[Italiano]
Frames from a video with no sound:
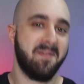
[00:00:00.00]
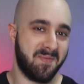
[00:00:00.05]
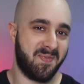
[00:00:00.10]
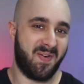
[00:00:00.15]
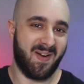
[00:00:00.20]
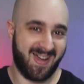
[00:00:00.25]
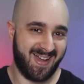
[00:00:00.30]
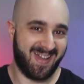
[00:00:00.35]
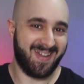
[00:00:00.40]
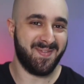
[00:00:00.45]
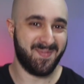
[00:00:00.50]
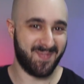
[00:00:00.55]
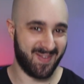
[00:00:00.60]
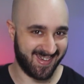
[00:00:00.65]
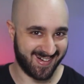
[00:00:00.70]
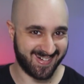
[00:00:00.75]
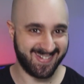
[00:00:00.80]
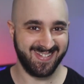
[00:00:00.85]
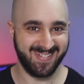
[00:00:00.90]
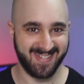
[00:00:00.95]
fa,
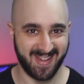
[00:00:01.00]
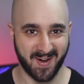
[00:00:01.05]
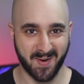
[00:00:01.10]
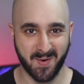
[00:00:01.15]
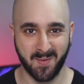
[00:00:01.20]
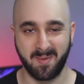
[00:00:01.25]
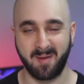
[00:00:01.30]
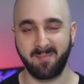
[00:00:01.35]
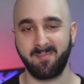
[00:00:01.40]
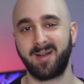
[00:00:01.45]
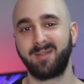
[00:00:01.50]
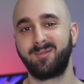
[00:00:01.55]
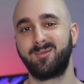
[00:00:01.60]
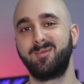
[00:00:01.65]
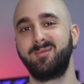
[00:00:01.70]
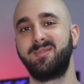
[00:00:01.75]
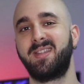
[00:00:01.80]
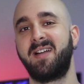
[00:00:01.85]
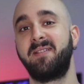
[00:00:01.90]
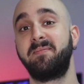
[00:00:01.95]
fa ridere come
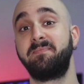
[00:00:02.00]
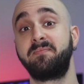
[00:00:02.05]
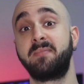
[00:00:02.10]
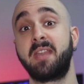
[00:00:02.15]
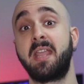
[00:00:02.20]
battuta.